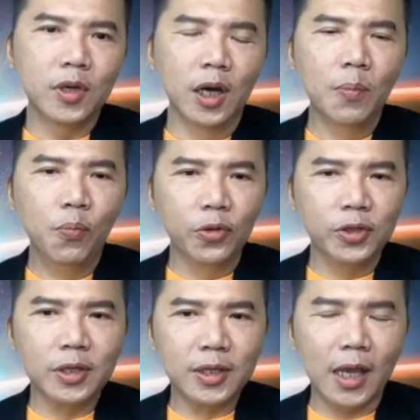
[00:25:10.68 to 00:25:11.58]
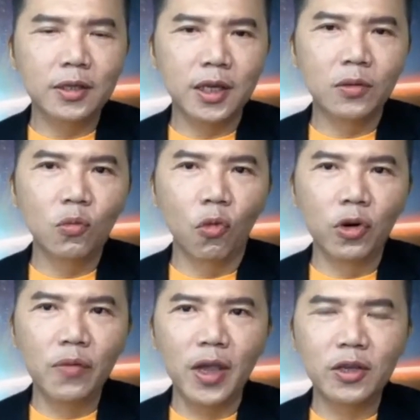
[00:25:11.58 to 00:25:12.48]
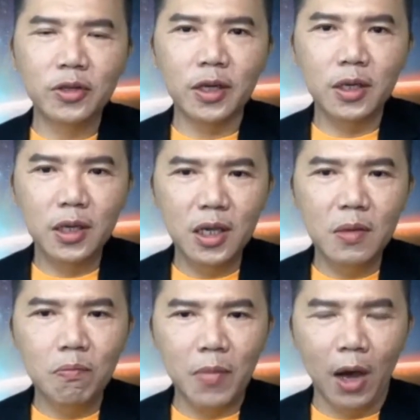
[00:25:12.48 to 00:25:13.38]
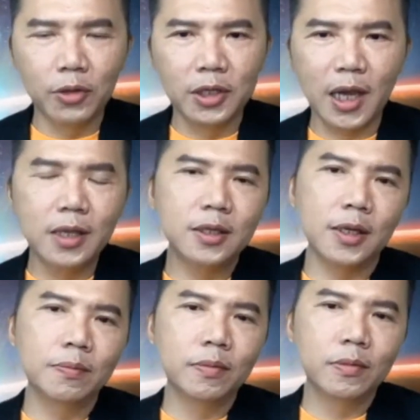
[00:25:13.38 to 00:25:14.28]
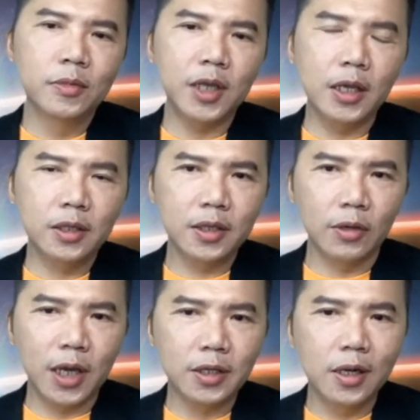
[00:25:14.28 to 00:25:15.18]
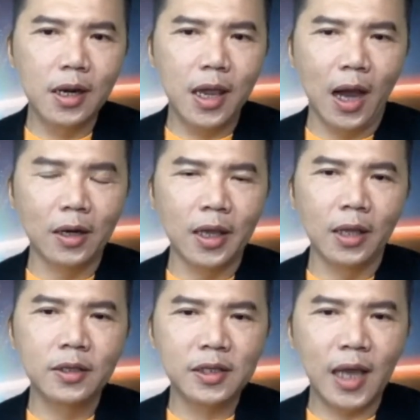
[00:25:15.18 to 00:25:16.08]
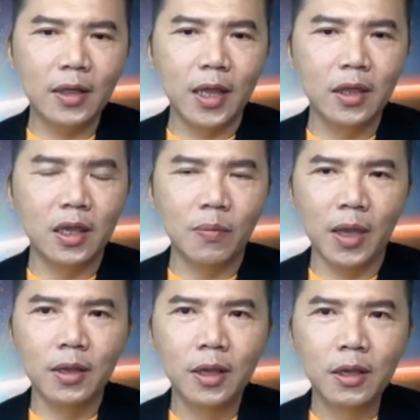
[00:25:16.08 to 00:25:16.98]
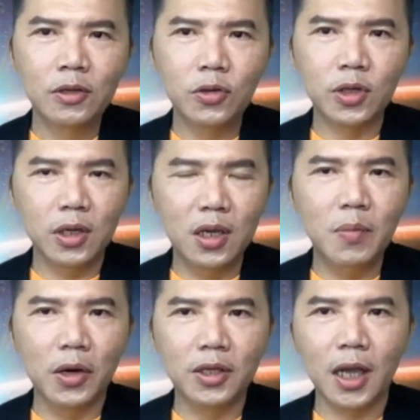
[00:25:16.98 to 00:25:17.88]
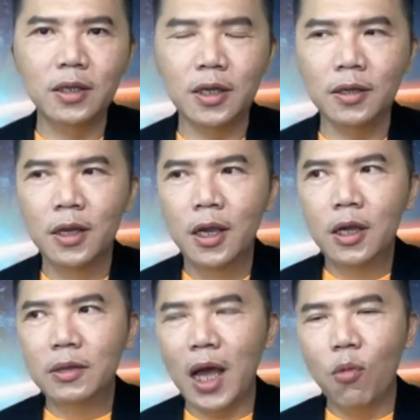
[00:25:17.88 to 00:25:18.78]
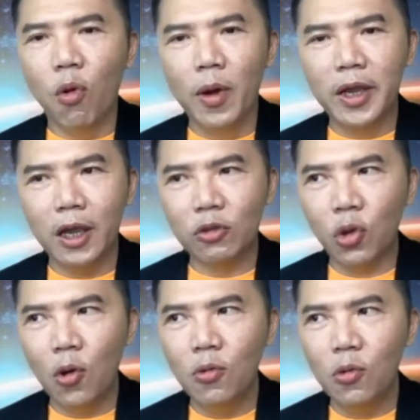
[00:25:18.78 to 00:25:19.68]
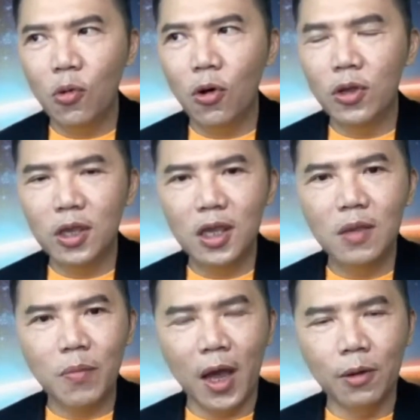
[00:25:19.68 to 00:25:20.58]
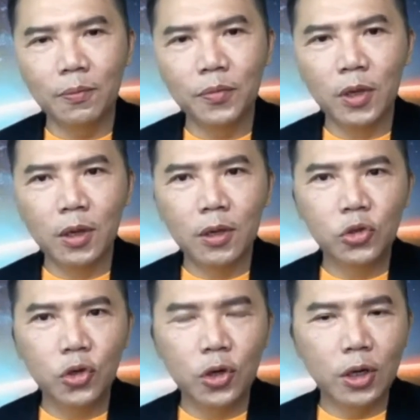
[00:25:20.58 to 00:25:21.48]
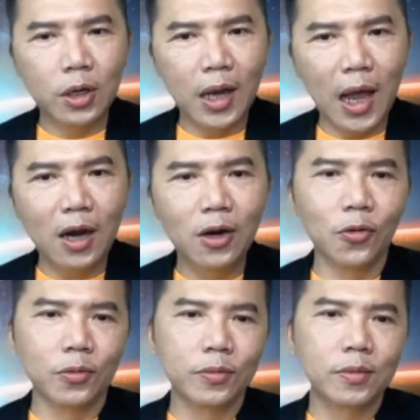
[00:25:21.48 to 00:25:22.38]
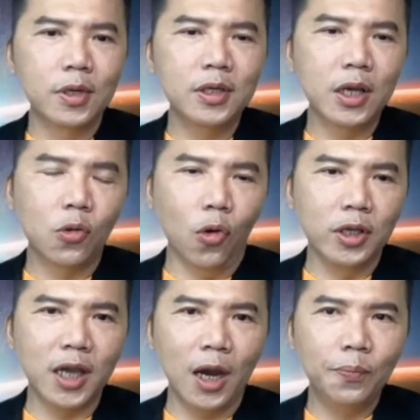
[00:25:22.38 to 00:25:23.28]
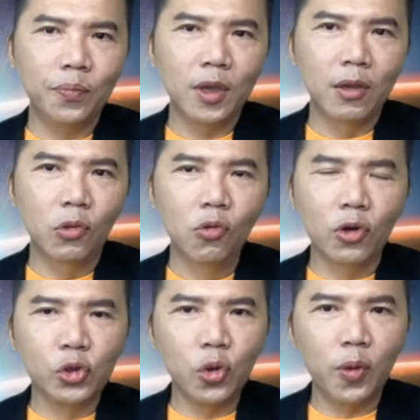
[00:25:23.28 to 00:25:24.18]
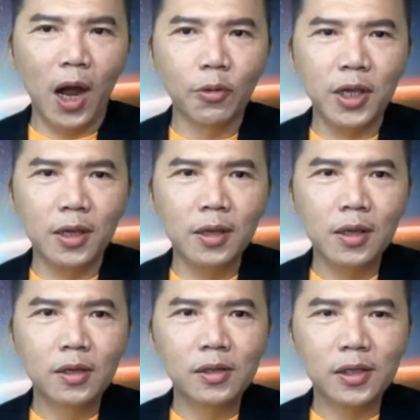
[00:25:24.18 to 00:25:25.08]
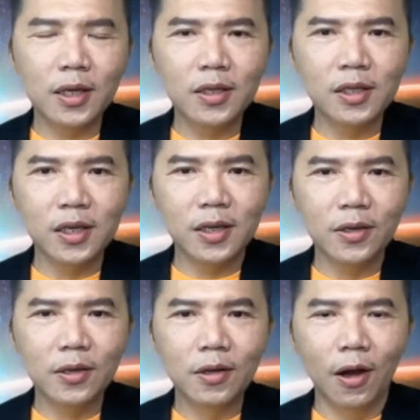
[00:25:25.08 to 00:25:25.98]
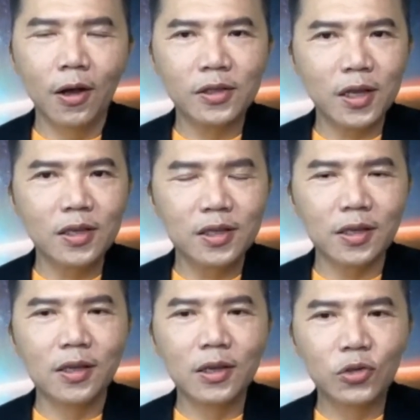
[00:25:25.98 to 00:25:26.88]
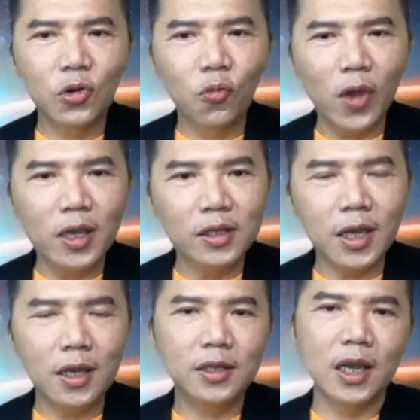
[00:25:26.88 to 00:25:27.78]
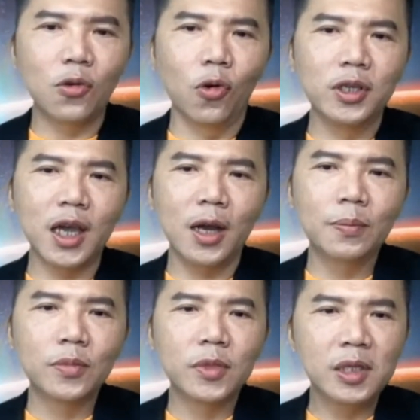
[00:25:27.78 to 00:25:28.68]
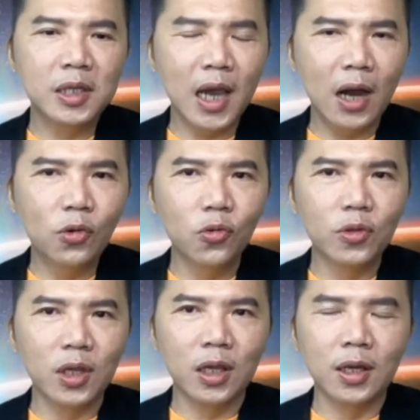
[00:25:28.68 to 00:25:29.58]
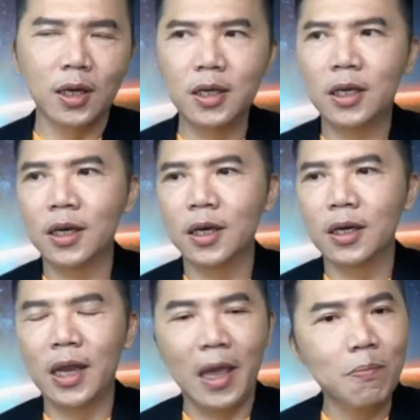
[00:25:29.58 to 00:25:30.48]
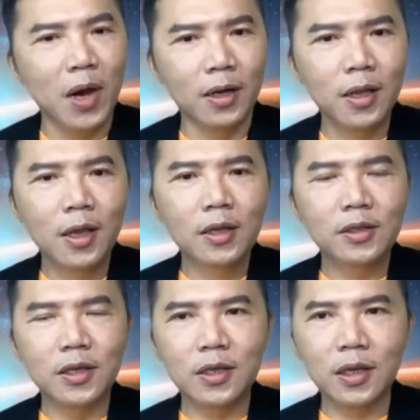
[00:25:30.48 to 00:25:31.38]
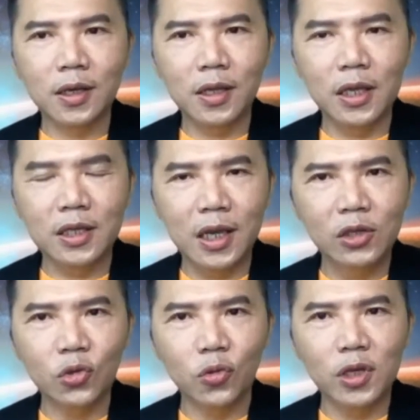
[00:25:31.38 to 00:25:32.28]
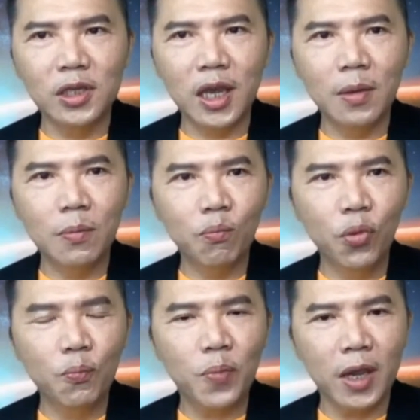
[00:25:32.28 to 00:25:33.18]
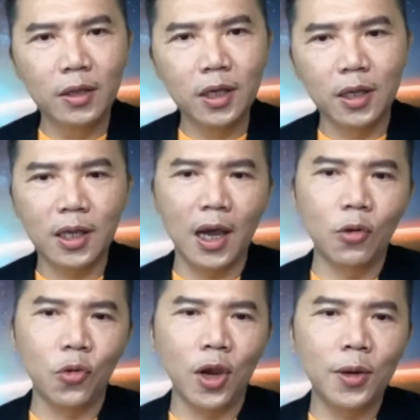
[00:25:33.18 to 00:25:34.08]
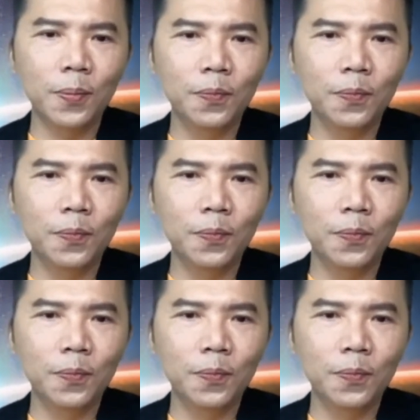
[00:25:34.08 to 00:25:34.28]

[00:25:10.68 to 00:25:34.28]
而不是战争。我认为就是疫苗的战争，在至少在这两年、三年里面，就是疫苗的战争。那我们可以通过疫苗去拉拢一些国家。如果说不好听，甚至。而甚至去威胁一些国家加入你的一个联盟，甚至是跟你签署一些不平等的条约，